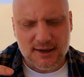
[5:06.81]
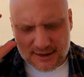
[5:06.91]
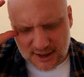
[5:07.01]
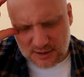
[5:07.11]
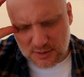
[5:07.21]

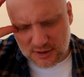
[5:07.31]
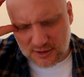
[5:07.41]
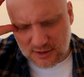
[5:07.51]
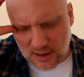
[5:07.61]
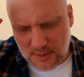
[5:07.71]
Chcę, żeby
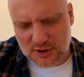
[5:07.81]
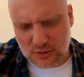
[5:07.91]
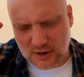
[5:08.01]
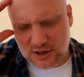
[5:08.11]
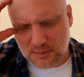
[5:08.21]
te myśli,
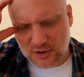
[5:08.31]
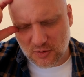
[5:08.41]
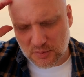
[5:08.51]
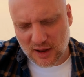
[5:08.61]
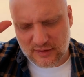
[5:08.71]
które się
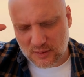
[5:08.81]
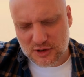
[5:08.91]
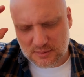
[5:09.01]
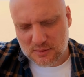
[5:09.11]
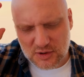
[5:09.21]
będą
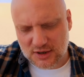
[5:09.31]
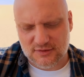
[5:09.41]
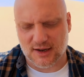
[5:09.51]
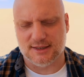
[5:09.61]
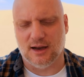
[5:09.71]
pojawiały, żeby mi się
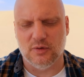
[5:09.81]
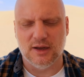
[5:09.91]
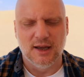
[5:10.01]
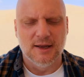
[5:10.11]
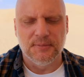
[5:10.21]

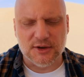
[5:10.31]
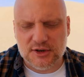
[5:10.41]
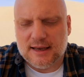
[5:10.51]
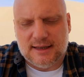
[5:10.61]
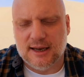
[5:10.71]
zwracały.
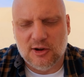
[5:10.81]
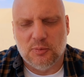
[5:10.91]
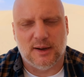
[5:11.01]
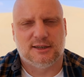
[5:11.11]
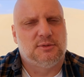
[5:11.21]
Że nie chcę na
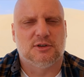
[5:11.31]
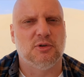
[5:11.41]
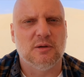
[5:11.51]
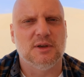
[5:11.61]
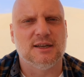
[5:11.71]
niego patrzeć przez
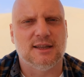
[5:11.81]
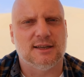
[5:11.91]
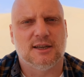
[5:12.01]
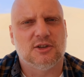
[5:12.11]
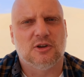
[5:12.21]
moją
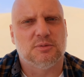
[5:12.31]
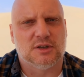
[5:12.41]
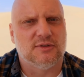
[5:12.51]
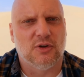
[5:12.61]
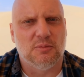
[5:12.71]
irytację, tylko
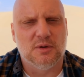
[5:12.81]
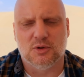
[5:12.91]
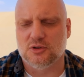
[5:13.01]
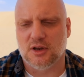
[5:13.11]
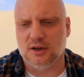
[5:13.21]
przez Twoją
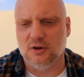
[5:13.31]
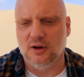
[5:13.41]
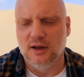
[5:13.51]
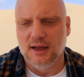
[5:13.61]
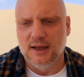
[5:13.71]
miłość do
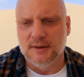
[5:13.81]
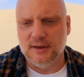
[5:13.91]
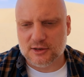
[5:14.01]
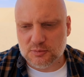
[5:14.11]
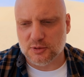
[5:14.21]
niego.
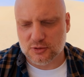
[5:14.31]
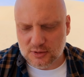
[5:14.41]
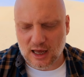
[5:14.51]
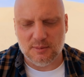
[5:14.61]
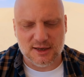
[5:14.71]
Jezu, po prostu
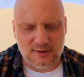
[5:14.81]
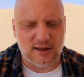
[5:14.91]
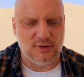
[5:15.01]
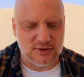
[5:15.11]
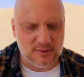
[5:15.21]
daj mi
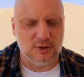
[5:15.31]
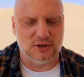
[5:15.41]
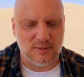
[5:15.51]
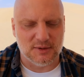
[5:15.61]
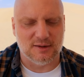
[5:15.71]
załatwić z nim to,
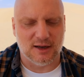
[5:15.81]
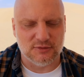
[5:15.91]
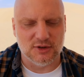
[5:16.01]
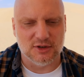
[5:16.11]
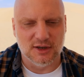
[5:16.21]
co mam
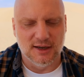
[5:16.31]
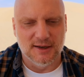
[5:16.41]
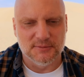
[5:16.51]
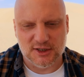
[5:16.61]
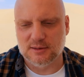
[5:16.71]
załatwić.
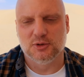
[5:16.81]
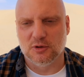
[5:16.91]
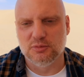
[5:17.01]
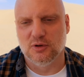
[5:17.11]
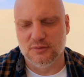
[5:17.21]
Chcę, żeby
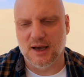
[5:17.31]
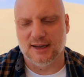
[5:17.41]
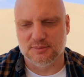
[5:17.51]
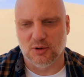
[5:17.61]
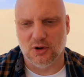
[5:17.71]
to było w
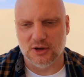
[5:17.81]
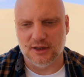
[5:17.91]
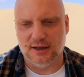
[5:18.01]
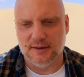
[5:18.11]
miarę spokojne.